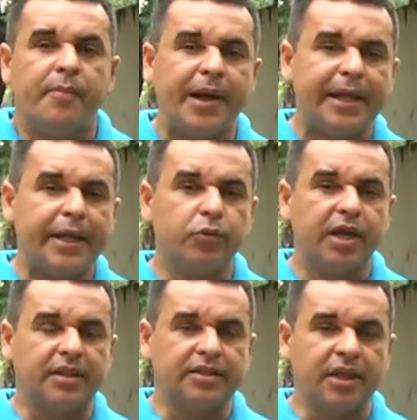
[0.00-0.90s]
Para a
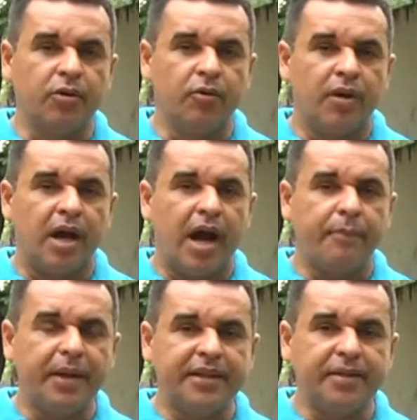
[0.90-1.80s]
educação, a
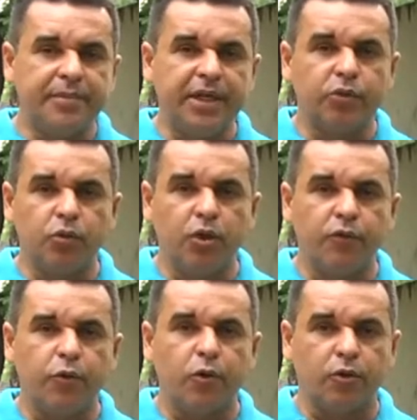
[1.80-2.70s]
pandemia do
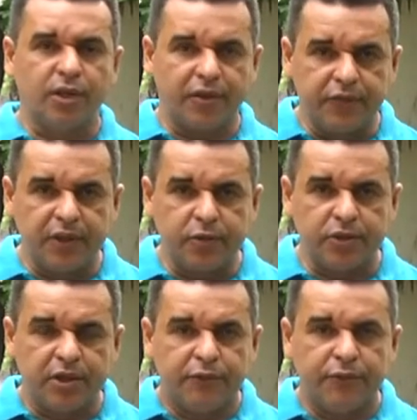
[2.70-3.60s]
novo
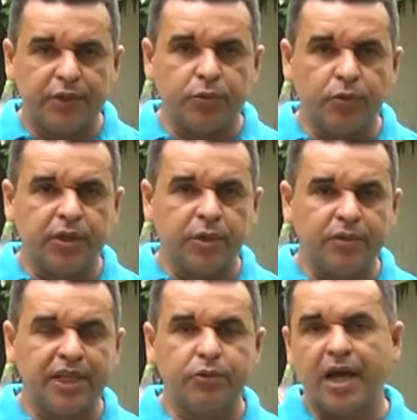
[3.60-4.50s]
coronavírus fez com que
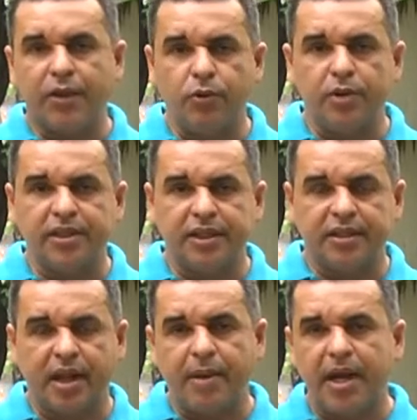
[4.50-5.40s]
os educadores que
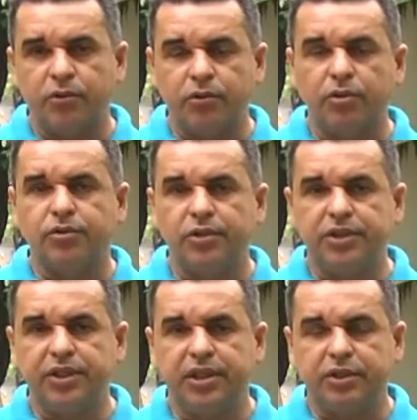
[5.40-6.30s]
trabalham todos os
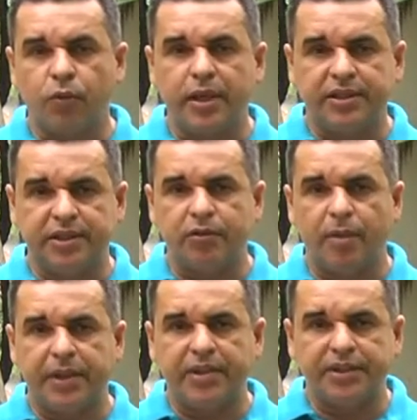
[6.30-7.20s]
dias com o
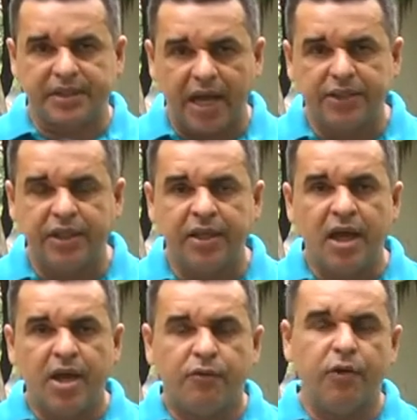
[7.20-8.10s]
ensino-aprendizagem
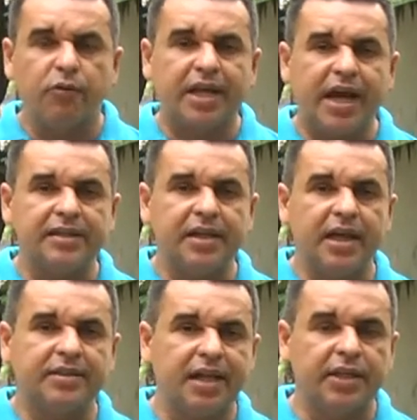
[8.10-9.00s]
voltassem
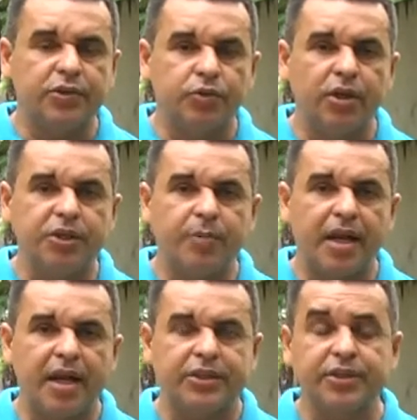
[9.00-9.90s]
as atenções para as